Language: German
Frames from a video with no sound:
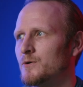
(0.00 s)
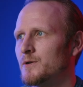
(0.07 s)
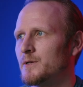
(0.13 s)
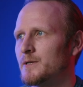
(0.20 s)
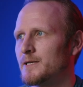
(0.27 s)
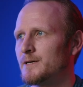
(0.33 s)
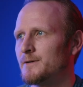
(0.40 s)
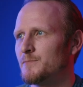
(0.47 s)

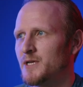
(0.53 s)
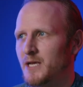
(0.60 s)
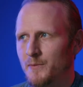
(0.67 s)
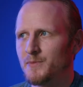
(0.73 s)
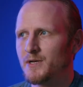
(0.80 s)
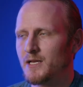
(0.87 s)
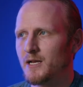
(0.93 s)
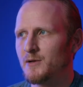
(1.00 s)
Und ähm, ich
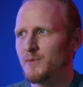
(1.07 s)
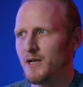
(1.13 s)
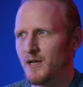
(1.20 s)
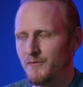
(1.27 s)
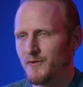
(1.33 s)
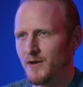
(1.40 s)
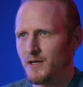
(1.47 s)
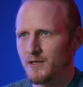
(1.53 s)
habe mich dann im
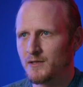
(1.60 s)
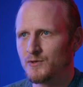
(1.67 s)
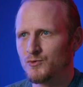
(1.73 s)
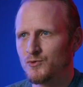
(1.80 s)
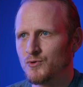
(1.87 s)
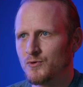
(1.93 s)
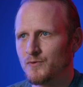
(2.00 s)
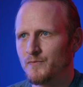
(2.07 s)
Endeffekt
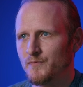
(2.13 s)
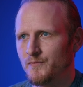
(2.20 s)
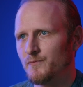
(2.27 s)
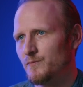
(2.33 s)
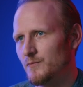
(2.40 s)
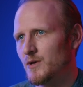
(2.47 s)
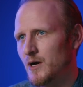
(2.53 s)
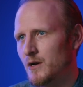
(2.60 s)
dazu
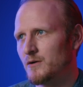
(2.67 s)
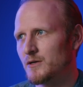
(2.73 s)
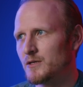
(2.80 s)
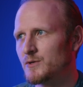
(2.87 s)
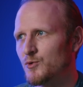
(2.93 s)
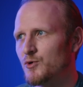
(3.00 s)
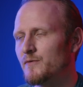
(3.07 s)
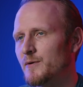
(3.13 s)
ja,
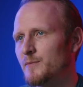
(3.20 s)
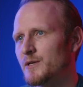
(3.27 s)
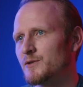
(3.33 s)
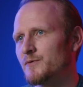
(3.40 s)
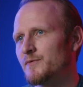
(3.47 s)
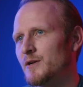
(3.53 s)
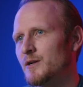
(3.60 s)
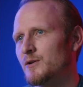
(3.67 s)
gezwungen, wenn man
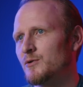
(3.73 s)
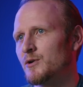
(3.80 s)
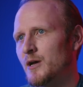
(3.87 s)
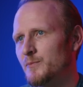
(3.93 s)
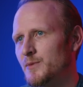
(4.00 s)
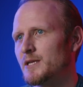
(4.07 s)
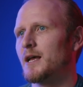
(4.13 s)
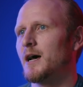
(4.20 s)
so will, und
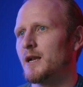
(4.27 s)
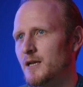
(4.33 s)
habe mich da